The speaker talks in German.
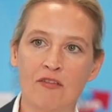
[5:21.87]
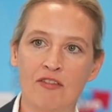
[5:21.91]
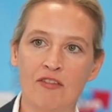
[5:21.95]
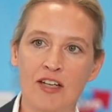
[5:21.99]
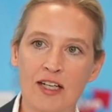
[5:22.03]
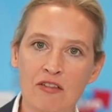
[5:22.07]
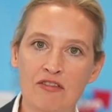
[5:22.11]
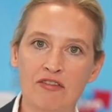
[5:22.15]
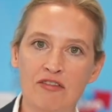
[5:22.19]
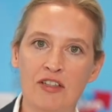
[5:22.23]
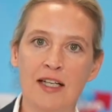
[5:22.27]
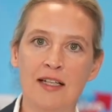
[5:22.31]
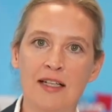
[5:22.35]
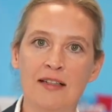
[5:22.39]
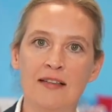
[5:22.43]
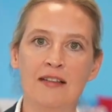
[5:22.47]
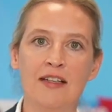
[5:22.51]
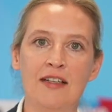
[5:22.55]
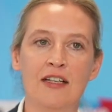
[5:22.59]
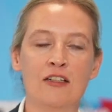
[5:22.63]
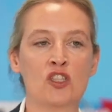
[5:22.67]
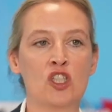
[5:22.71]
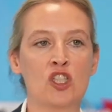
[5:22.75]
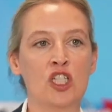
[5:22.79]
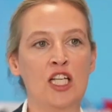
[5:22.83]
wegfallen, sie
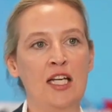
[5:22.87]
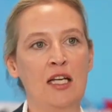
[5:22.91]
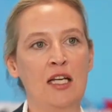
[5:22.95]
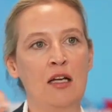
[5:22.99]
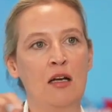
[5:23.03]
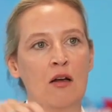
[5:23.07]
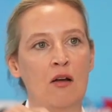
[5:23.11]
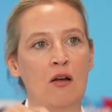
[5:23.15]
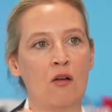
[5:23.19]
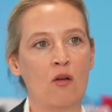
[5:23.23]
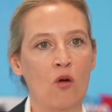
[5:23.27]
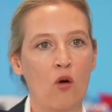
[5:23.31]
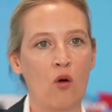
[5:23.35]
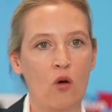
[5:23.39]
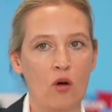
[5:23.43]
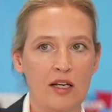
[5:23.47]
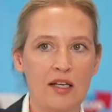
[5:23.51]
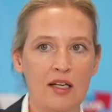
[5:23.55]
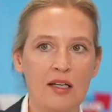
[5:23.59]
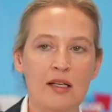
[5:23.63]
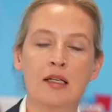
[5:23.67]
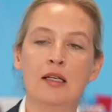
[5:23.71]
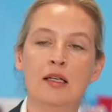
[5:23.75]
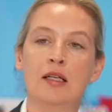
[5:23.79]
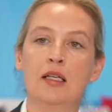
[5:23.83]
entstehen
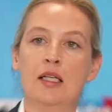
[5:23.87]
neu